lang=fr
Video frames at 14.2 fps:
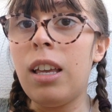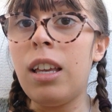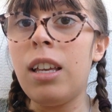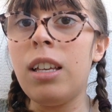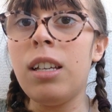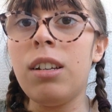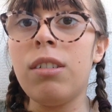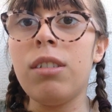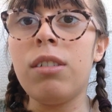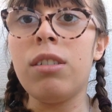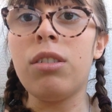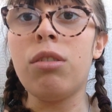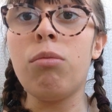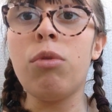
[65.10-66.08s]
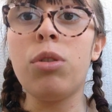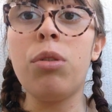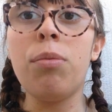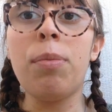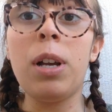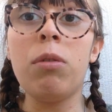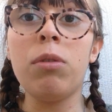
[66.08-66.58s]
Et euh, je ne me
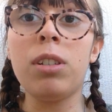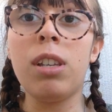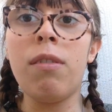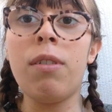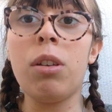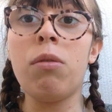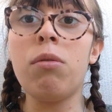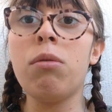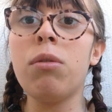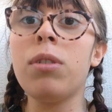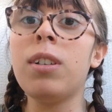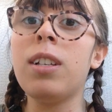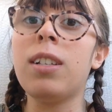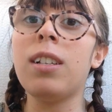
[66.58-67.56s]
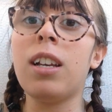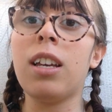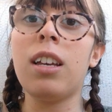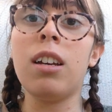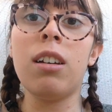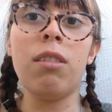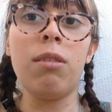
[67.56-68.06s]
suis pas lancée avec une de ces
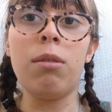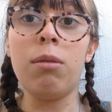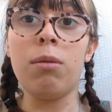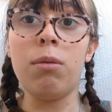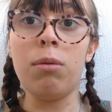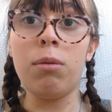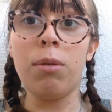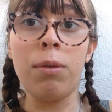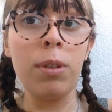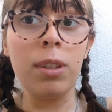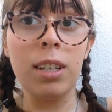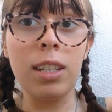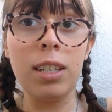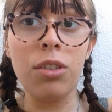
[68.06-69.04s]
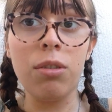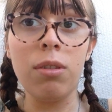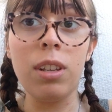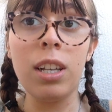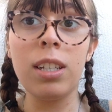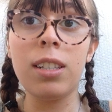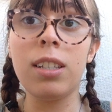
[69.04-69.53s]
sagas de fantasy
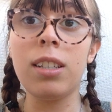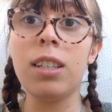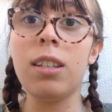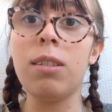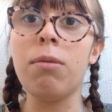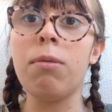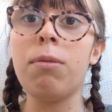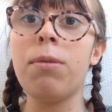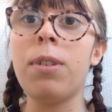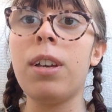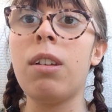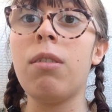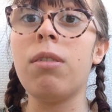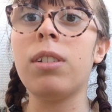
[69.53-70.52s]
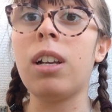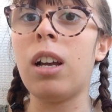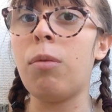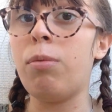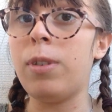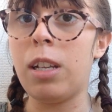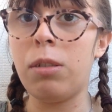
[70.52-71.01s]
jeunesse qui ont fait sa
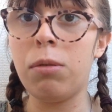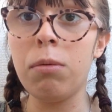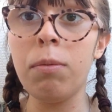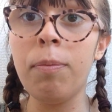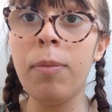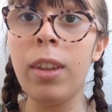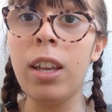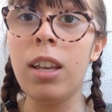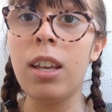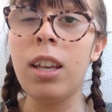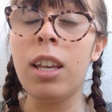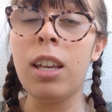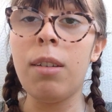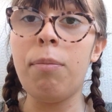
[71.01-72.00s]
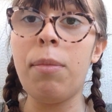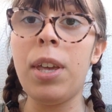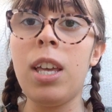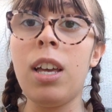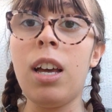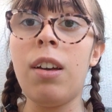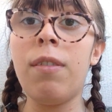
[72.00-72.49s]
réputation,
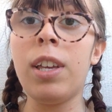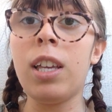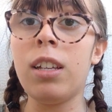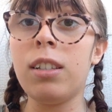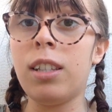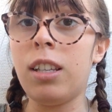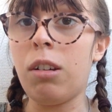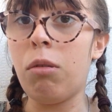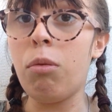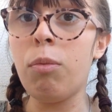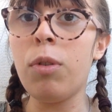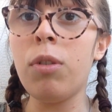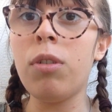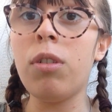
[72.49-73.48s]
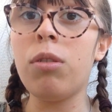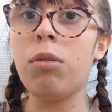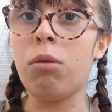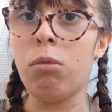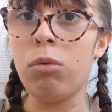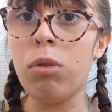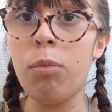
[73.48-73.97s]
mais avec un de ses romans
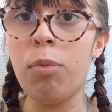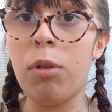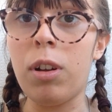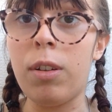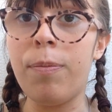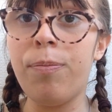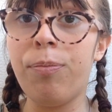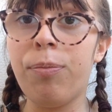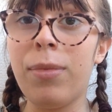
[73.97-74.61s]
de contemporain.